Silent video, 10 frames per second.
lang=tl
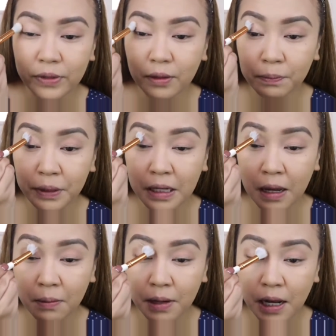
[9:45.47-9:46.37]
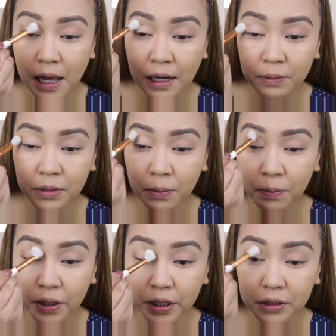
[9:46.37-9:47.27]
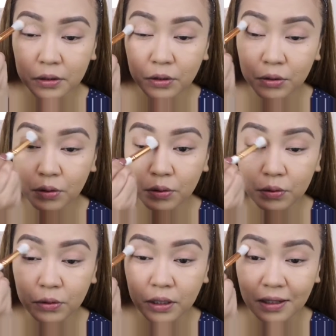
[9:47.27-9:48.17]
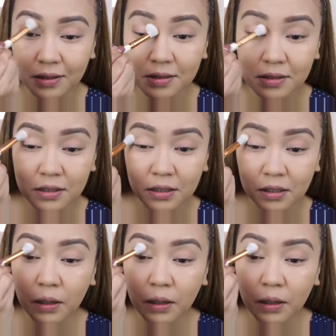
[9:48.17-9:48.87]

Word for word: yung pinakamalalim na part, yun yung crease.